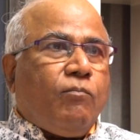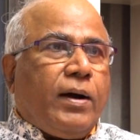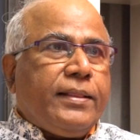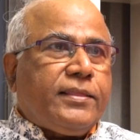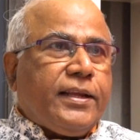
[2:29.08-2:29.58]

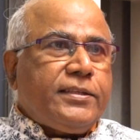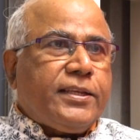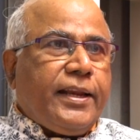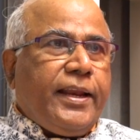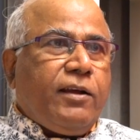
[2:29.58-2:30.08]
మంత్రి
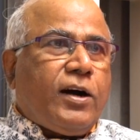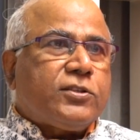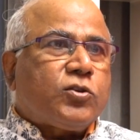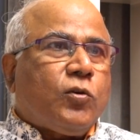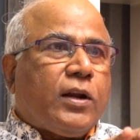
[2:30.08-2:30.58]

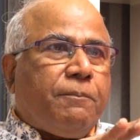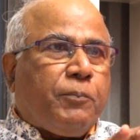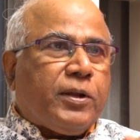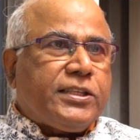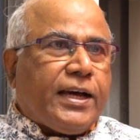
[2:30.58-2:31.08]
శ్రీనివాస్ కూడా
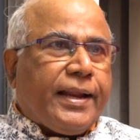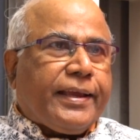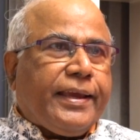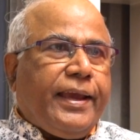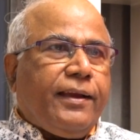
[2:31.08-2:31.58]

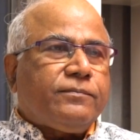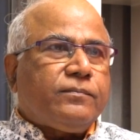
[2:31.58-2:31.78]
ప్రచారకే